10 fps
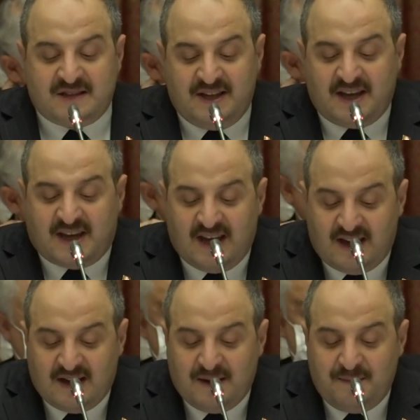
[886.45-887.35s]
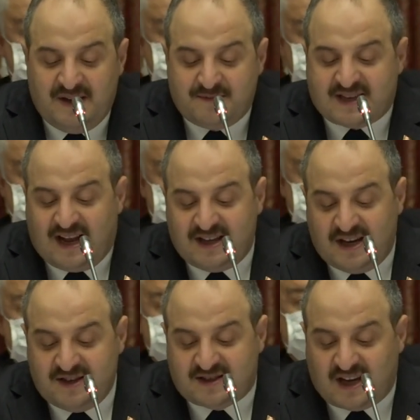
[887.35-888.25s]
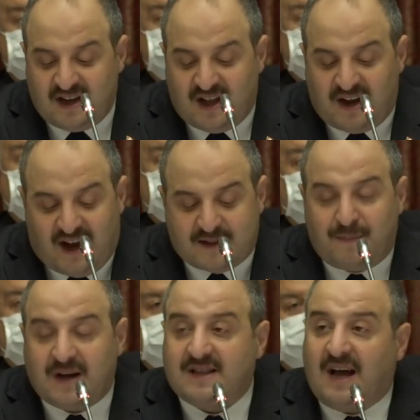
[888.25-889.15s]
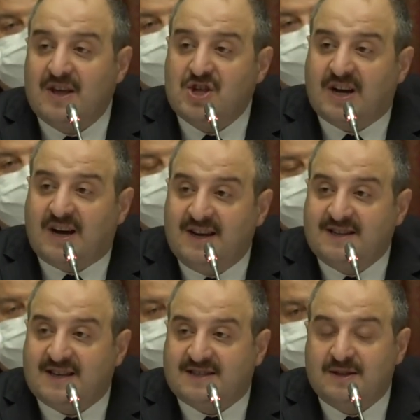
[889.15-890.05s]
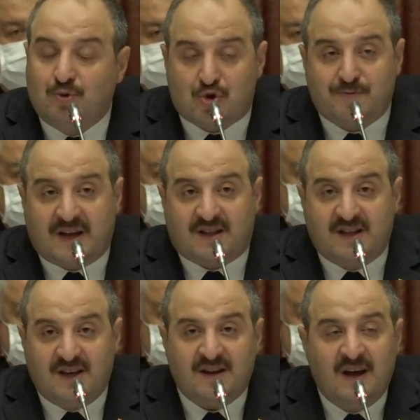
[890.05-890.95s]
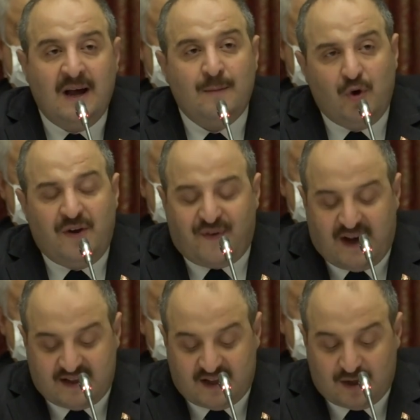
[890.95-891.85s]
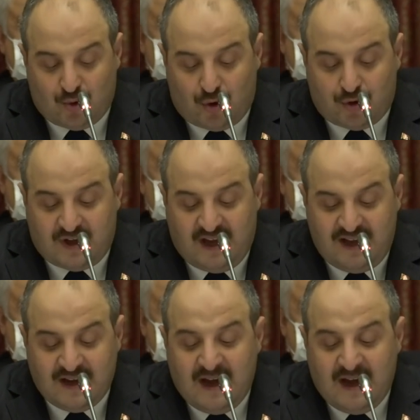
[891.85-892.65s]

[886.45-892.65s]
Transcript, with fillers: dedi ki bilimsel yayın sayıları artmakta ancak kalitesi düşmektedir. Bu ifade de doğru değil.